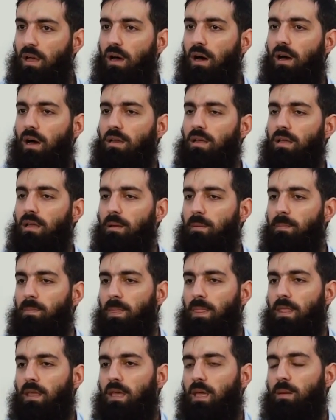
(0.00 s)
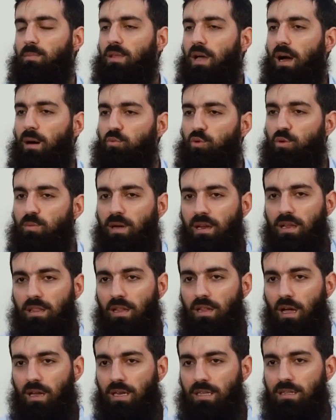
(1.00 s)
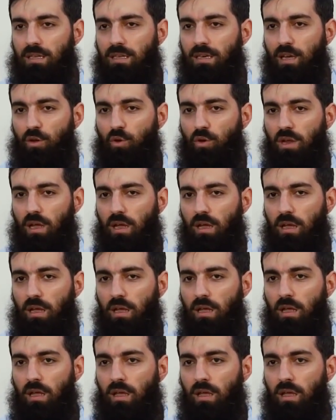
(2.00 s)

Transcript: Hani İbn Abdülber'in naklettiğine göre